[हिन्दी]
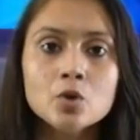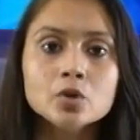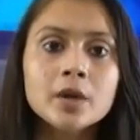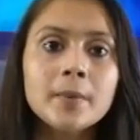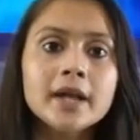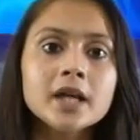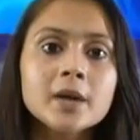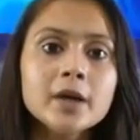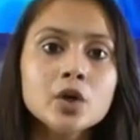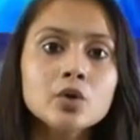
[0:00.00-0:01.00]
उधर बैठक
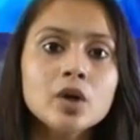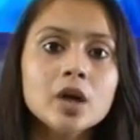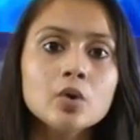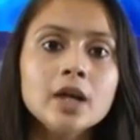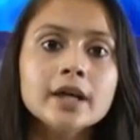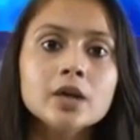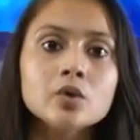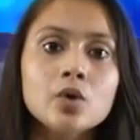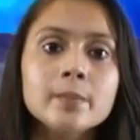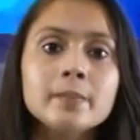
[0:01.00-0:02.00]
में कोरोना को लेकर
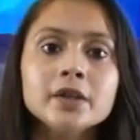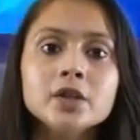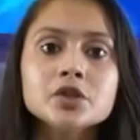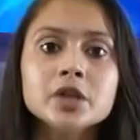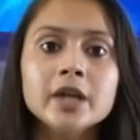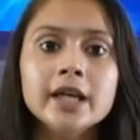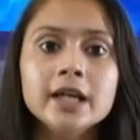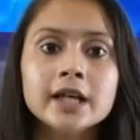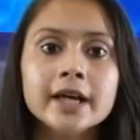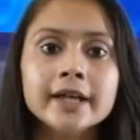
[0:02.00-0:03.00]
कोई बंदिश नहीं
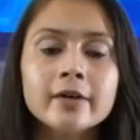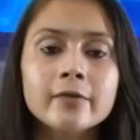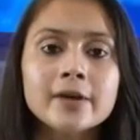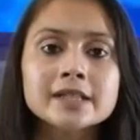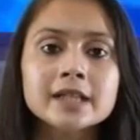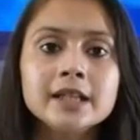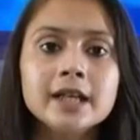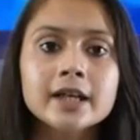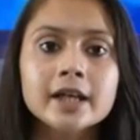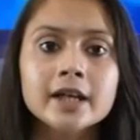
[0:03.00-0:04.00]
लगाने का फैसला
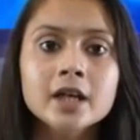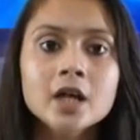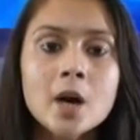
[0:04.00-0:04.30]
लिया गया है